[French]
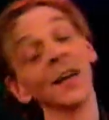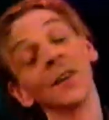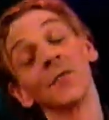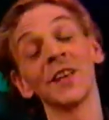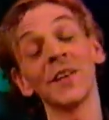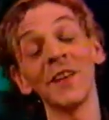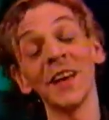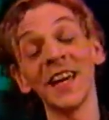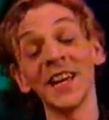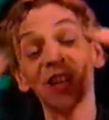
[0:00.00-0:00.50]

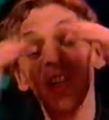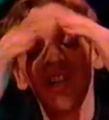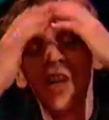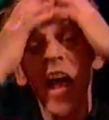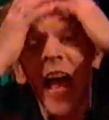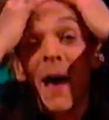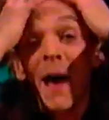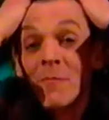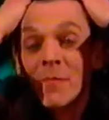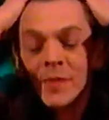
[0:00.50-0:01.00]
Vous savez,
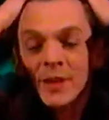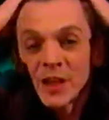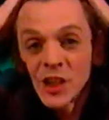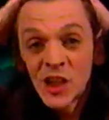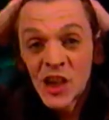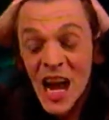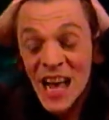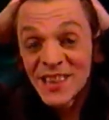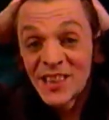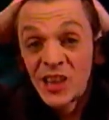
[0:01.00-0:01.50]
j'aime,
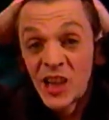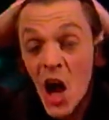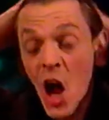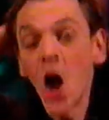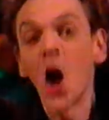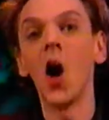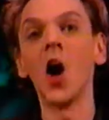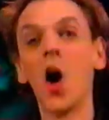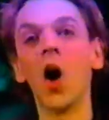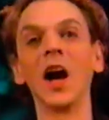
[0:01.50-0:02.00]

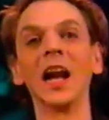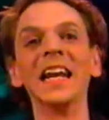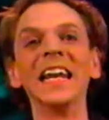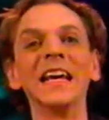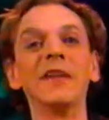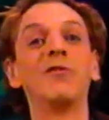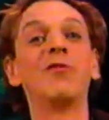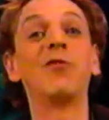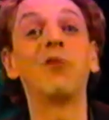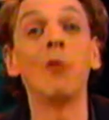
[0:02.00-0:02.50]
j'adore
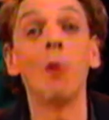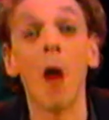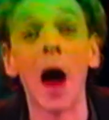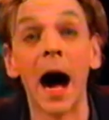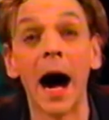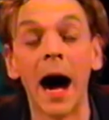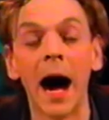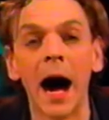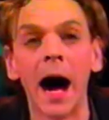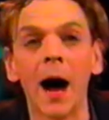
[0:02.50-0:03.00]
les
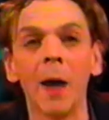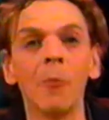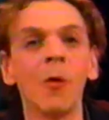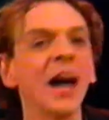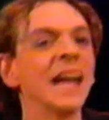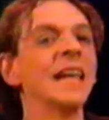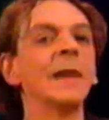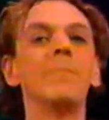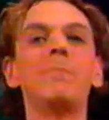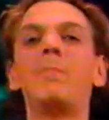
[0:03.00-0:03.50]
foires.
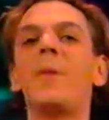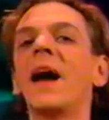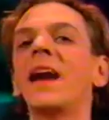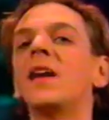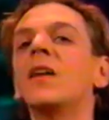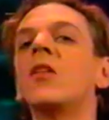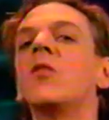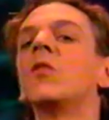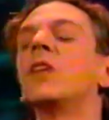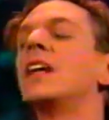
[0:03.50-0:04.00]
Moi, les
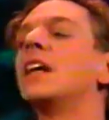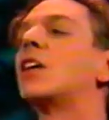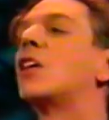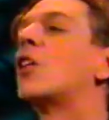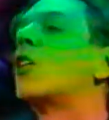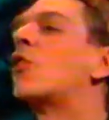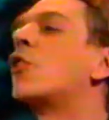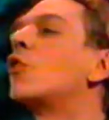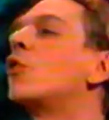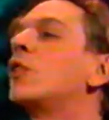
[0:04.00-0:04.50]
ballons, les
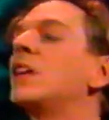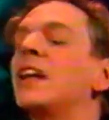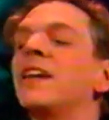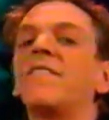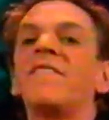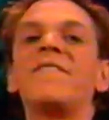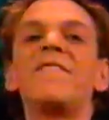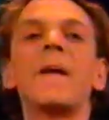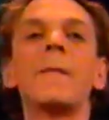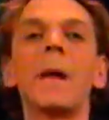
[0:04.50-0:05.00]
clowns,
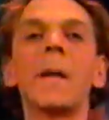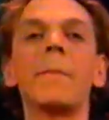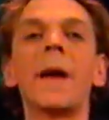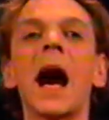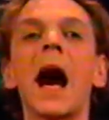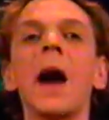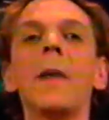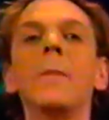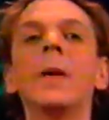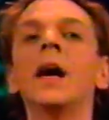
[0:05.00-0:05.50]
les femmes à
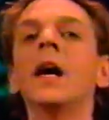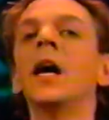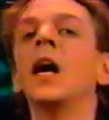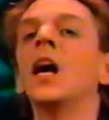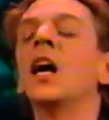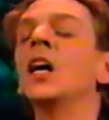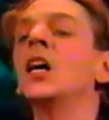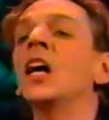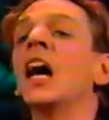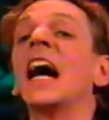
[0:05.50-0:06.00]
barbe,
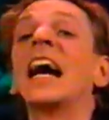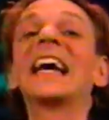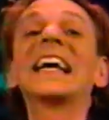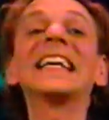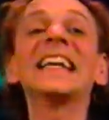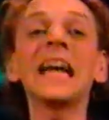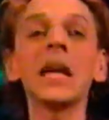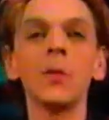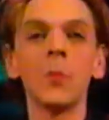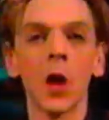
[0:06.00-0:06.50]

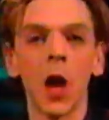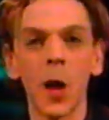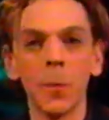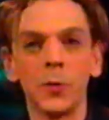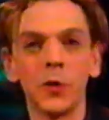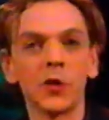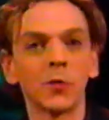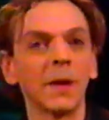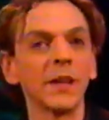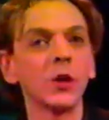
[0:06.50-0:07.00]
Rien ne me rend
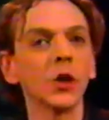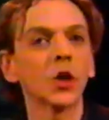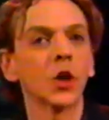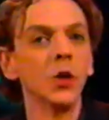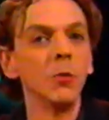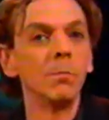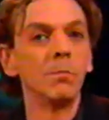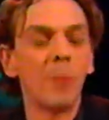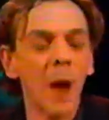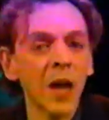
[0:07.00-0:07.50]
plus joyeux
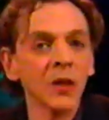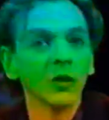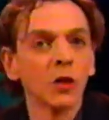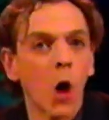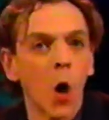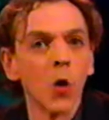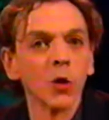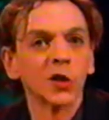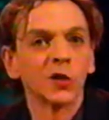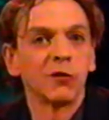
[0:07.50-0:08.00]
qu'une bonne
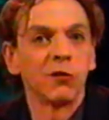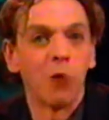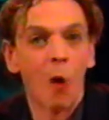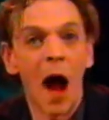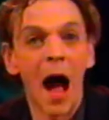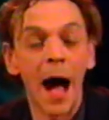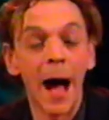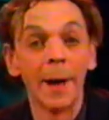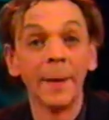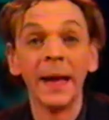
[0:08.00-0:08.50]
grosse
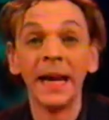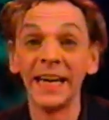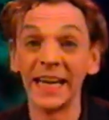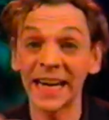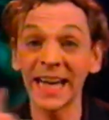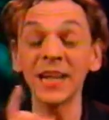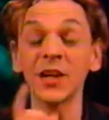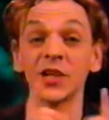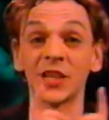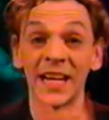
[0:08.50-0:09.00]
foire. Il y
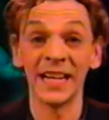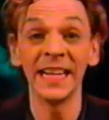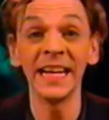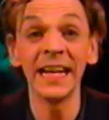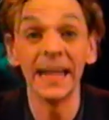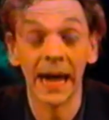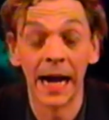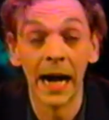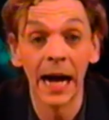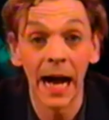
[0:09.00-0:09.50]
a quelques
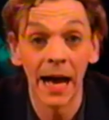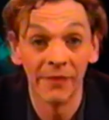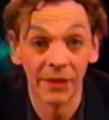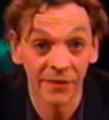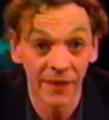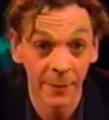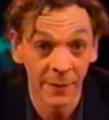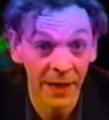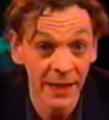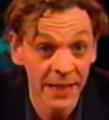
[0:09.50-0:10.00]
années, là,
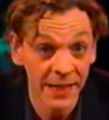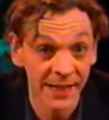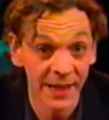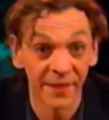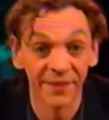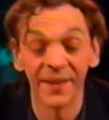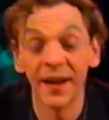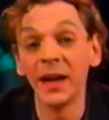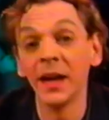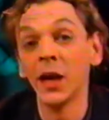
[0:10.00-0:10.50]
avec Fabienne et les
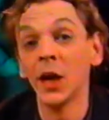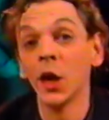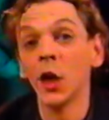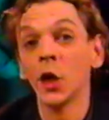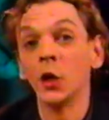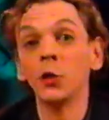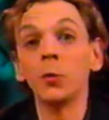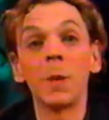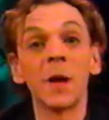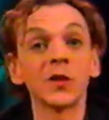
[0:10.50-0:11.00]
enfants,
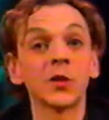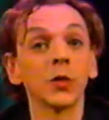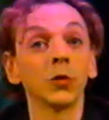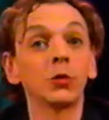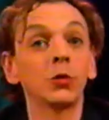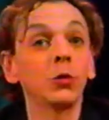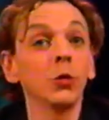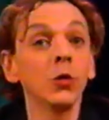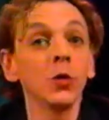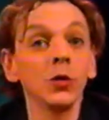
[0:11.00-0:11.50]
nous
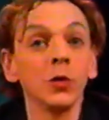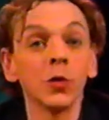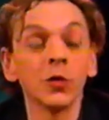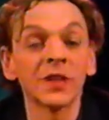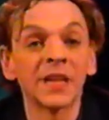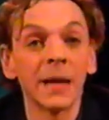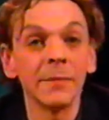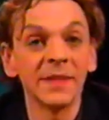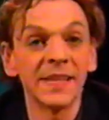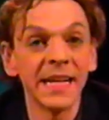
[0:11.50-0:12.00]
passions tous
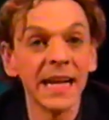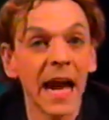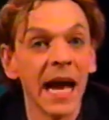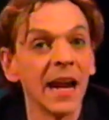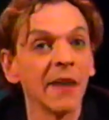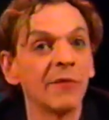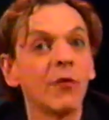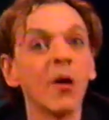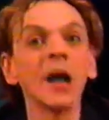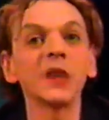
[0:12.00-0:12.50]
nos samedis
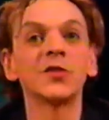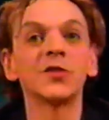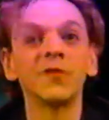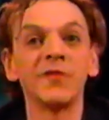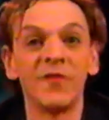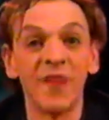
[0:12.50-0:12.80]
à la foire du